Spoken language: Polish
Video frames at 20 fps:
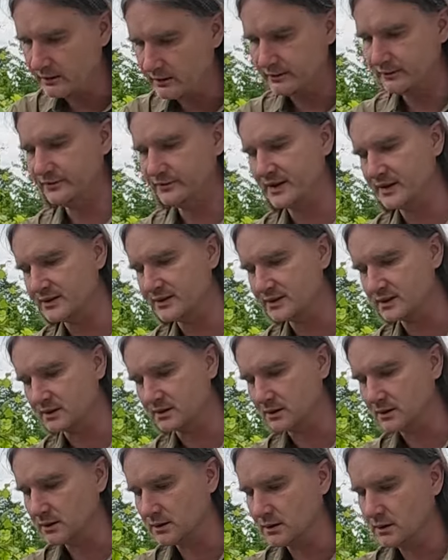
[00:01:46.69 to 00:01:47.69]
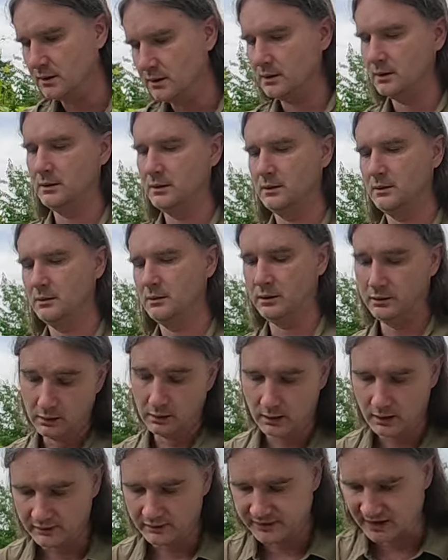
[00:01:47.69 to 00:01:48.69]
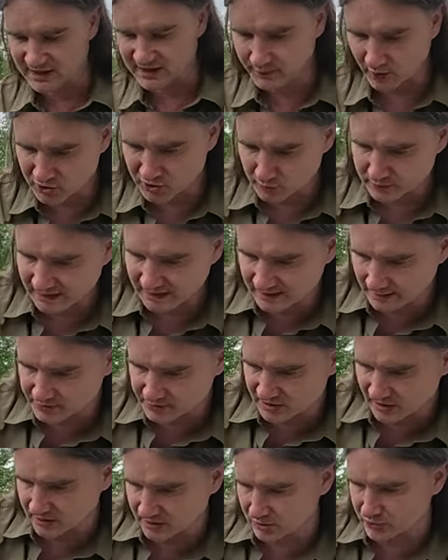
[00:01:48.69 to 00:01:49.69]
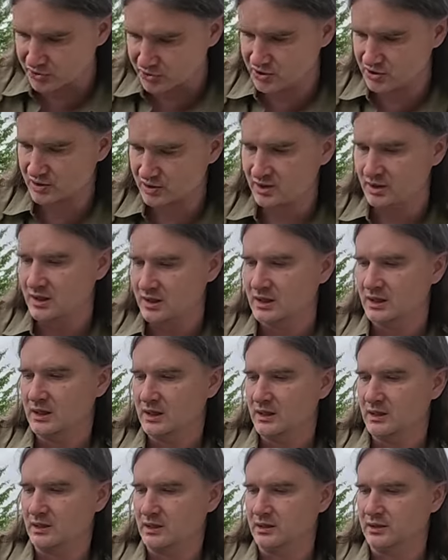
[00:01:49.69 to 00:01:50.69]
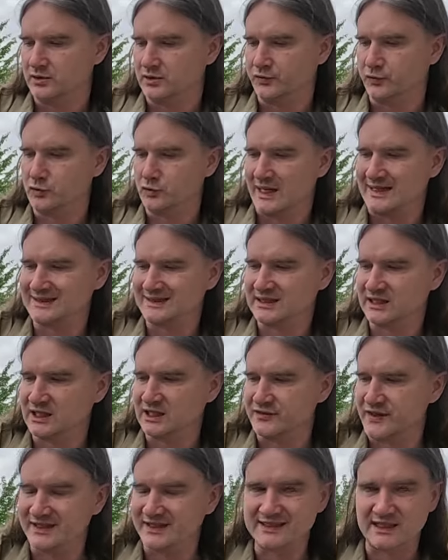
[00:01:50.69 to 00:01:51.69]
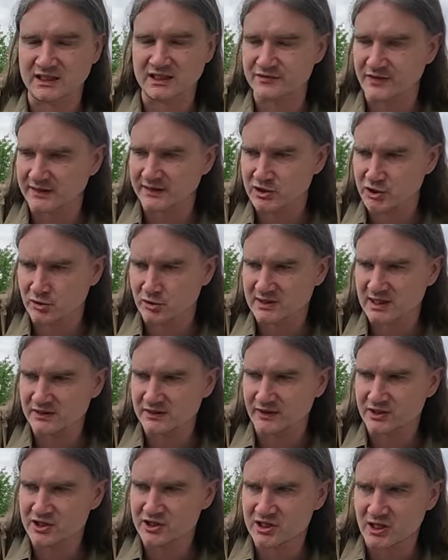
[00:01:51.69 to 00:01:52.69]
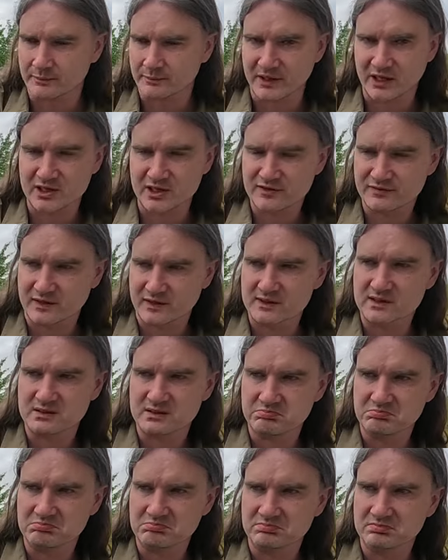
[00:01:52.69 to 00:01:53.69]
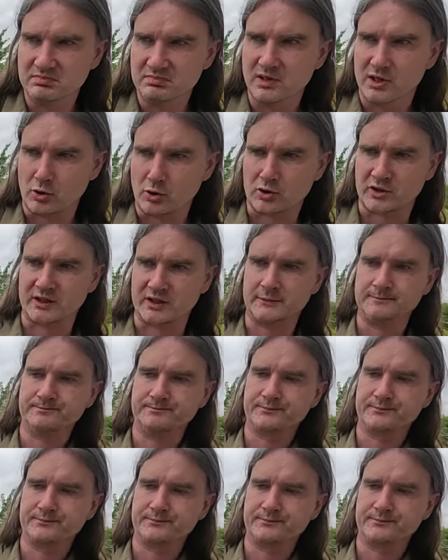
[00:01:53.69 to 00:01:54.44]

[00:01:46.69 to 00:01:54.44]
Więc w ten sposób data przydatności 12 kwietnia 2025, więc rok.